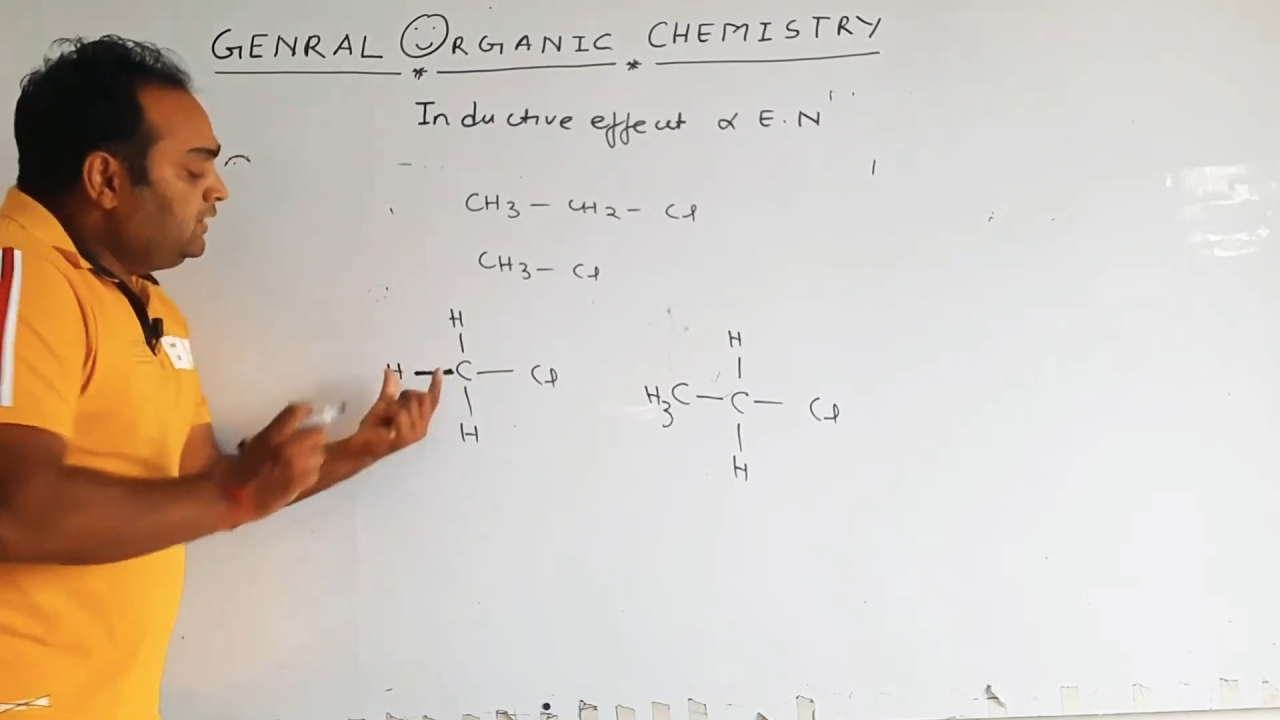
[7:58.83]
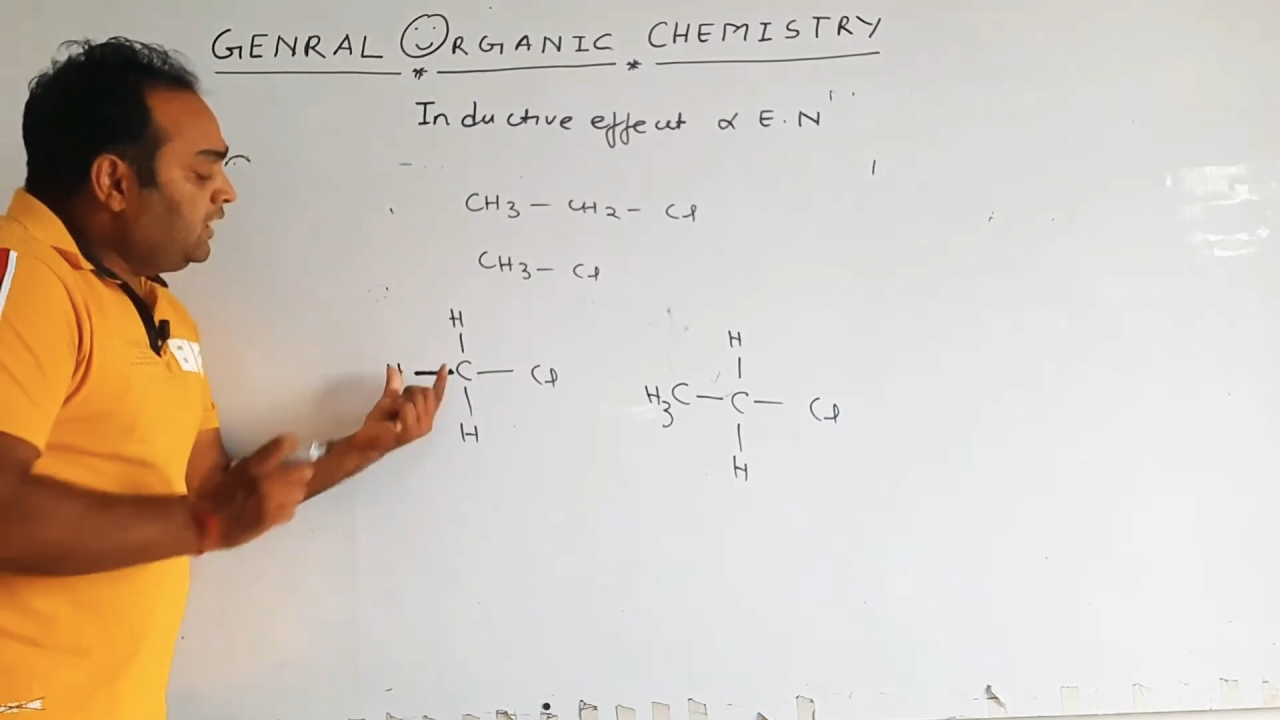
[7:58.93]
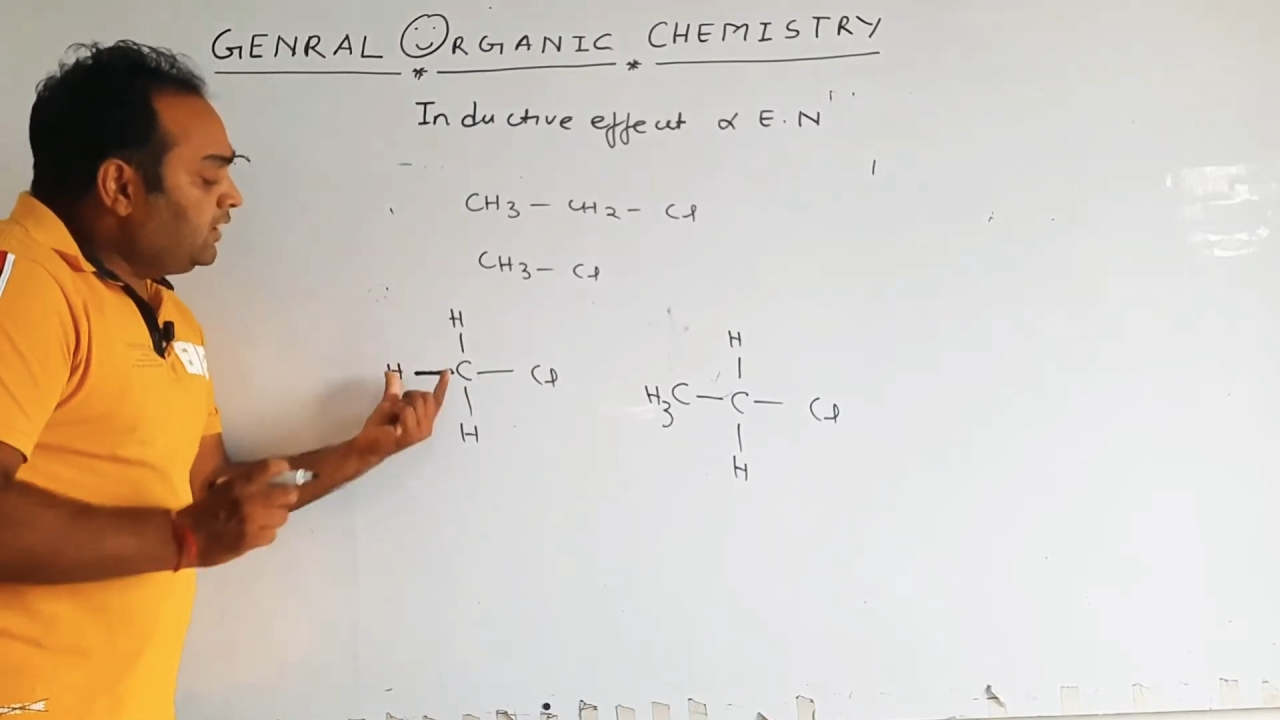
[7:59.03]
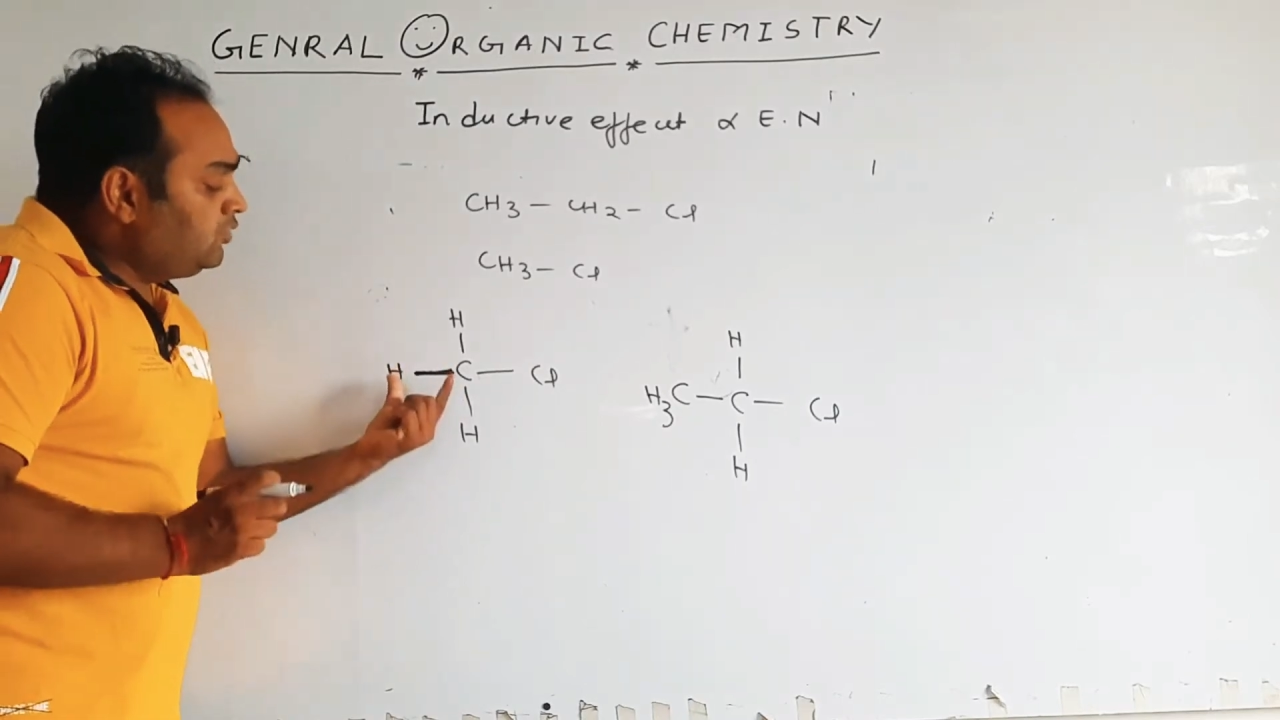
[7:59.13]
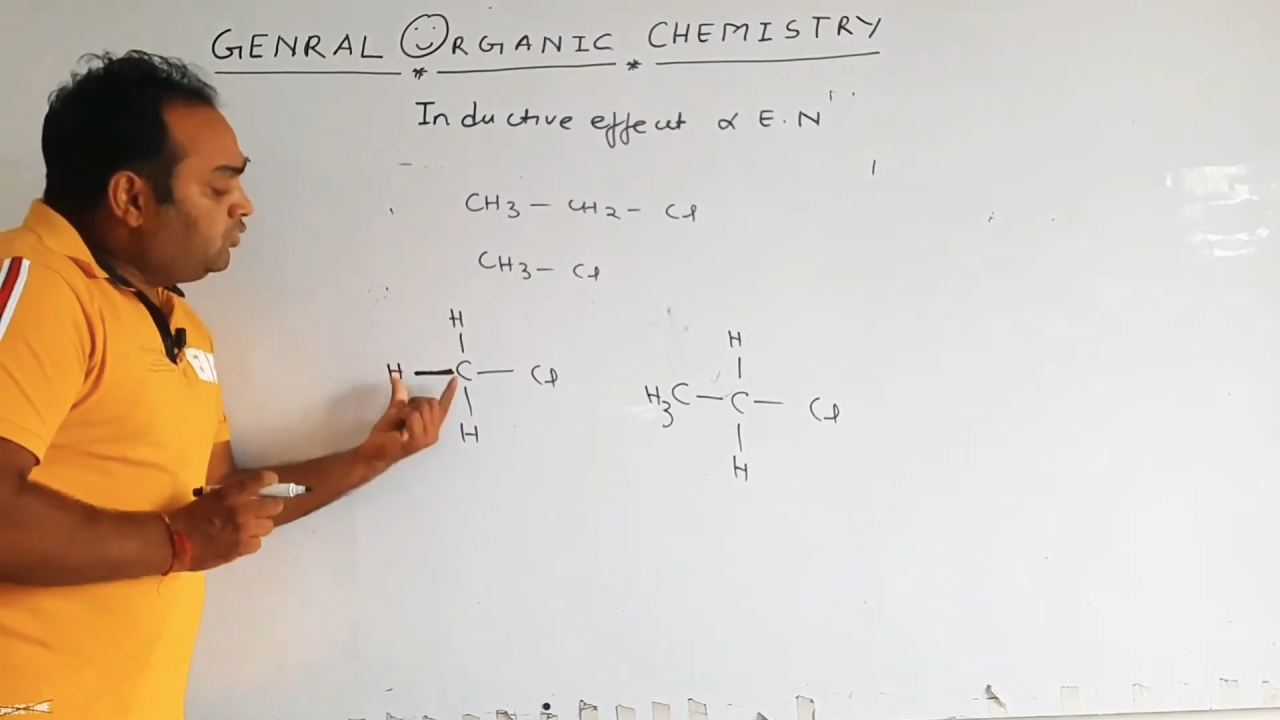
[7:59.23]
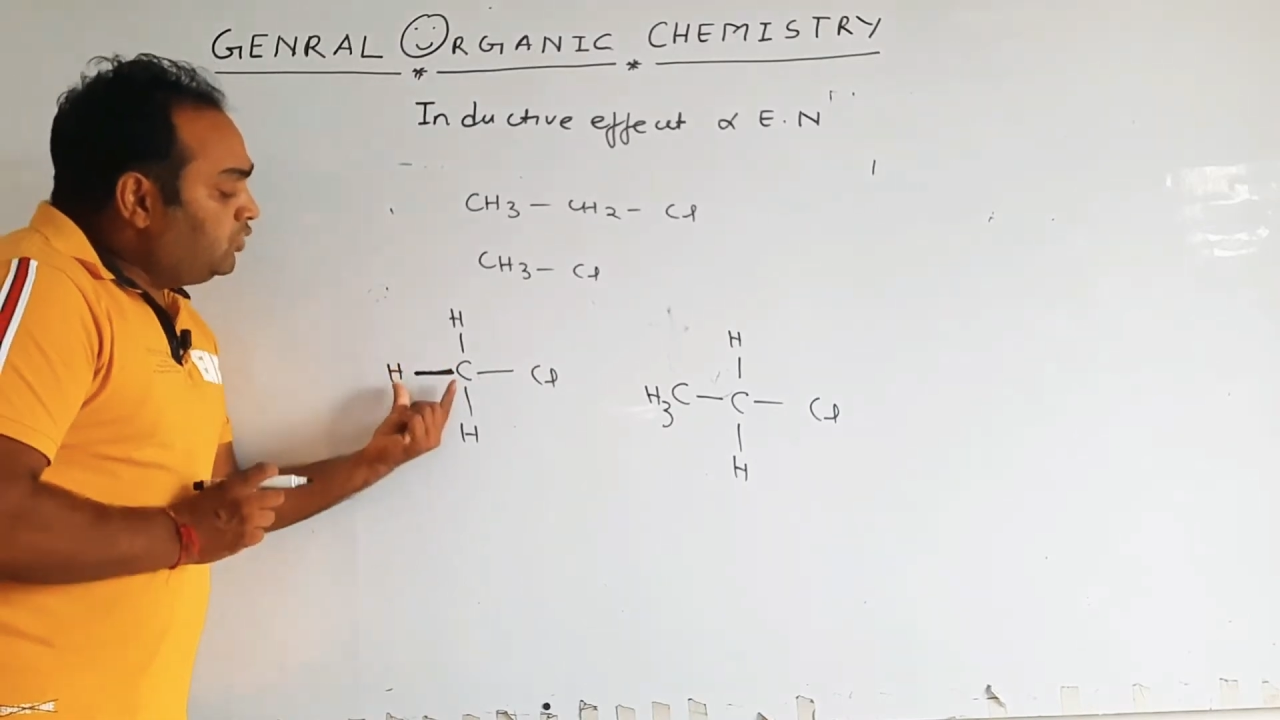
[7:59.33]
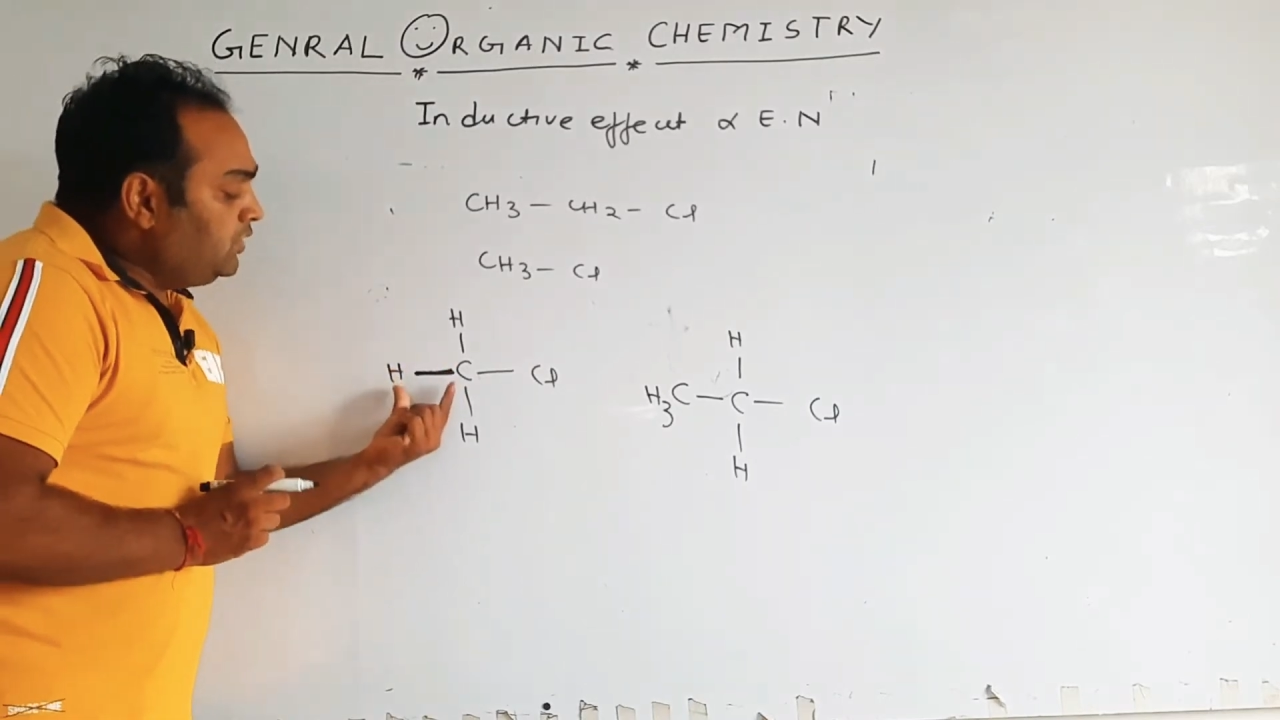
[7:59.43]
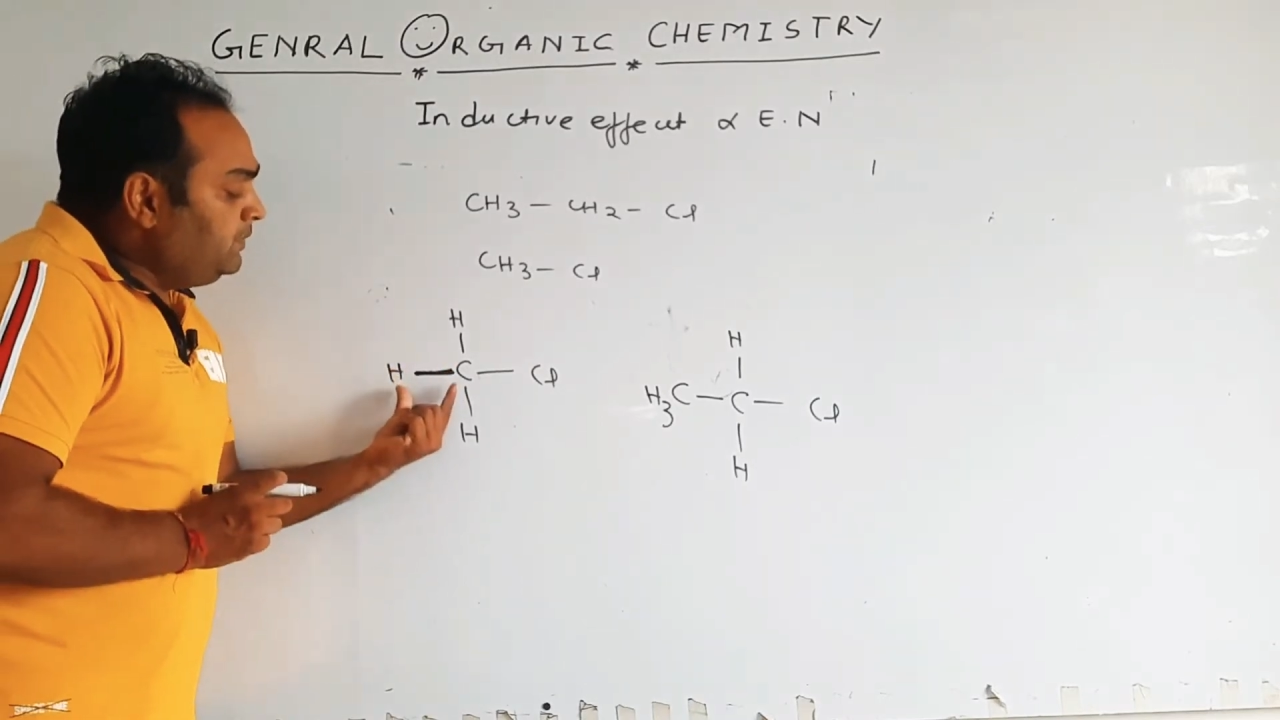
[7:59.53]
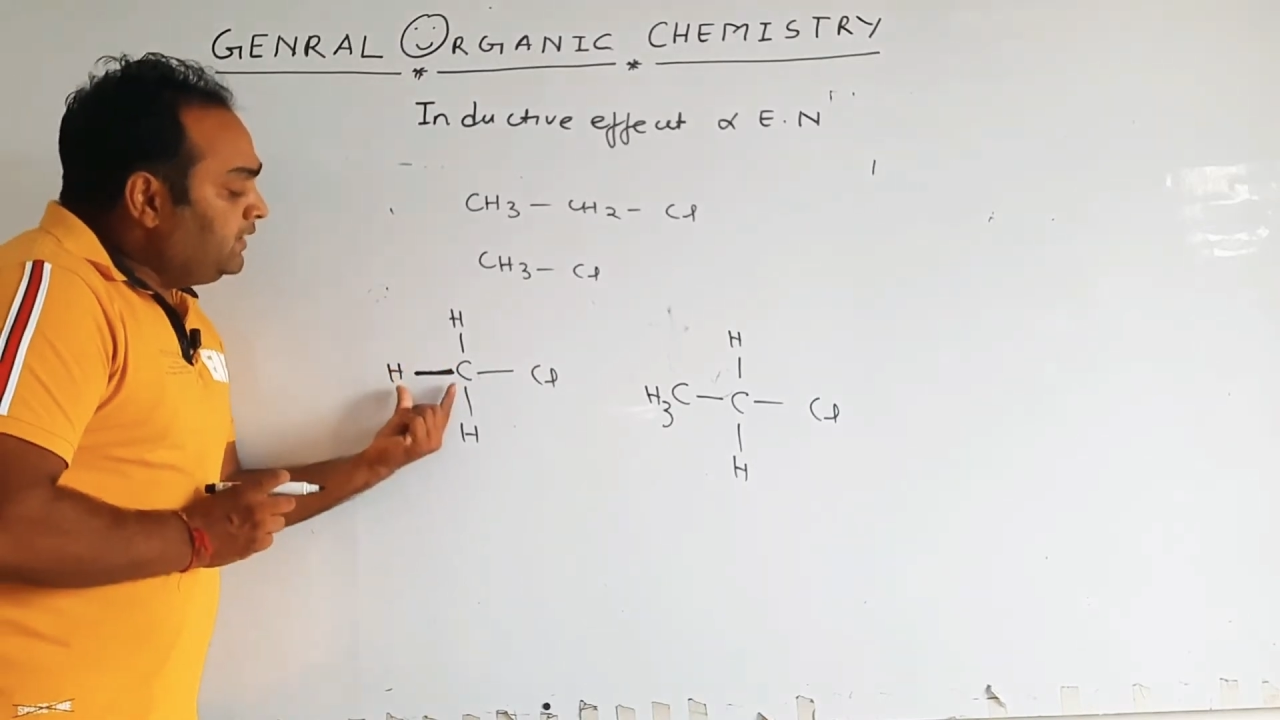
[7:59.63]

यहाँ कोई भी